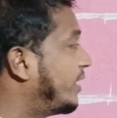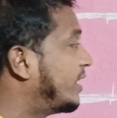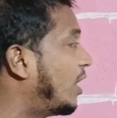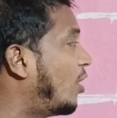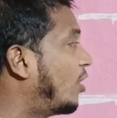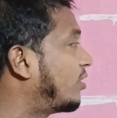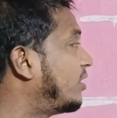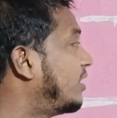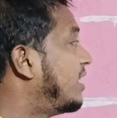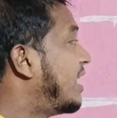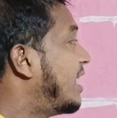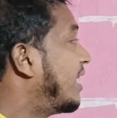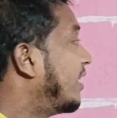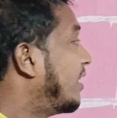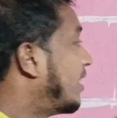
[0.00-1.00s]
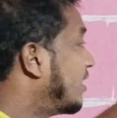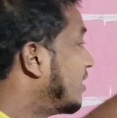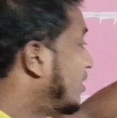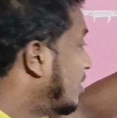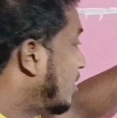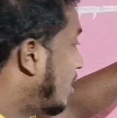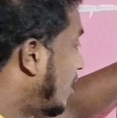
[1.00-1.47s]
উইদাউট
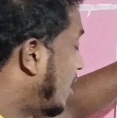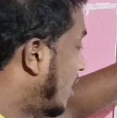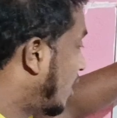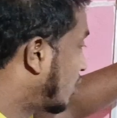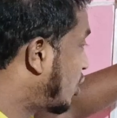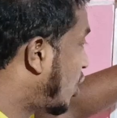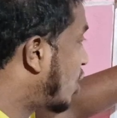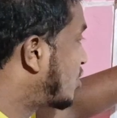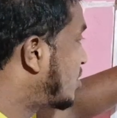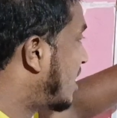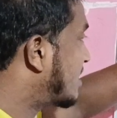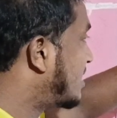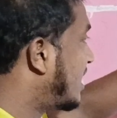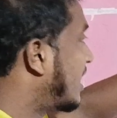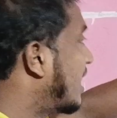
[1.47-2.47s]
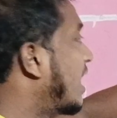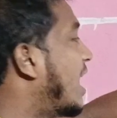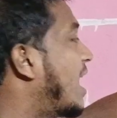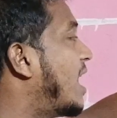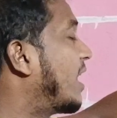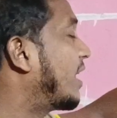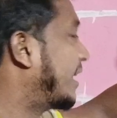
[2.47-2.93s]
দরজা
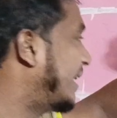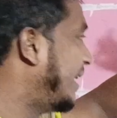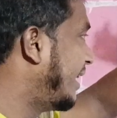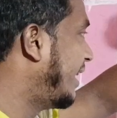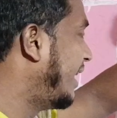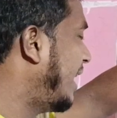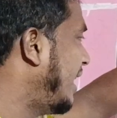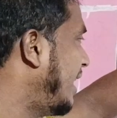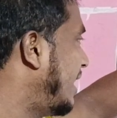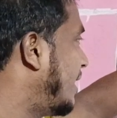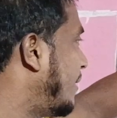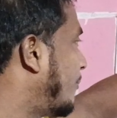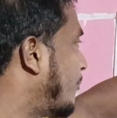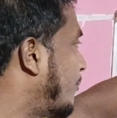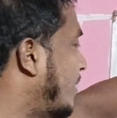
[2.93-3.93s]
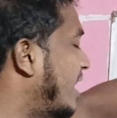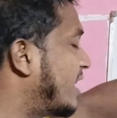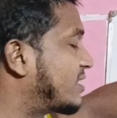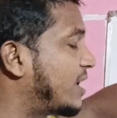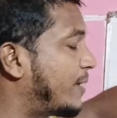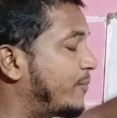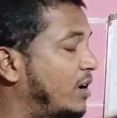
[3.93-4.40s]
জানালা গ্রিল
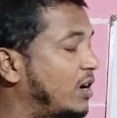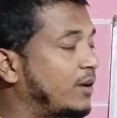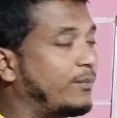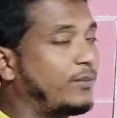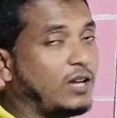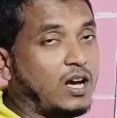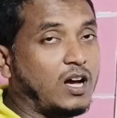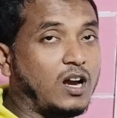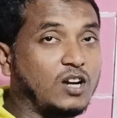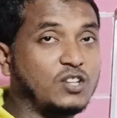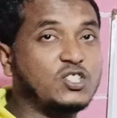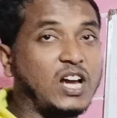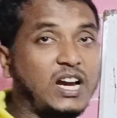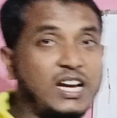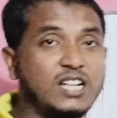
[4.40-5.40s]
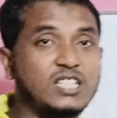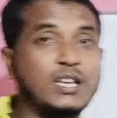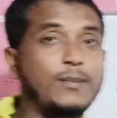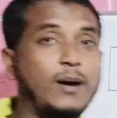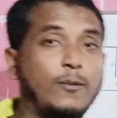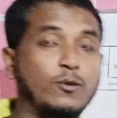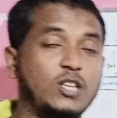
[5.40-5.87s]
প্লাস আপনার চালের যে
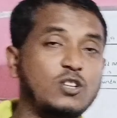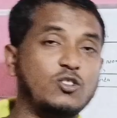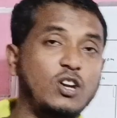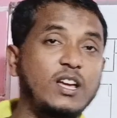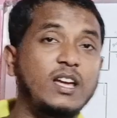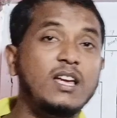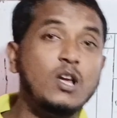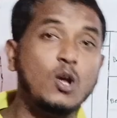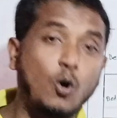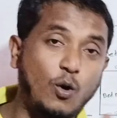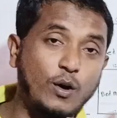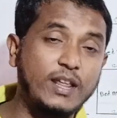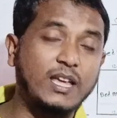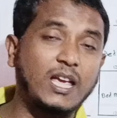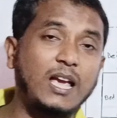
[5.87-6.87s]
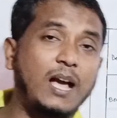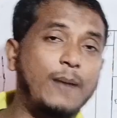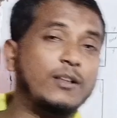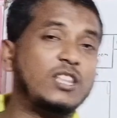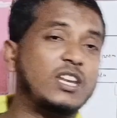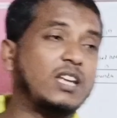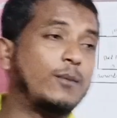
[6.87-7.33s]
বাবদ আসলে অনেকে
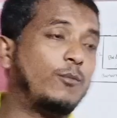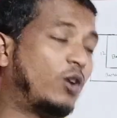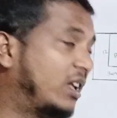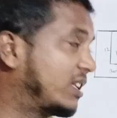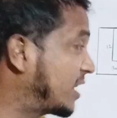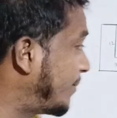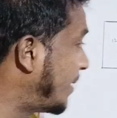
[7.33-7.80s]
আমাদেরকে বলে যে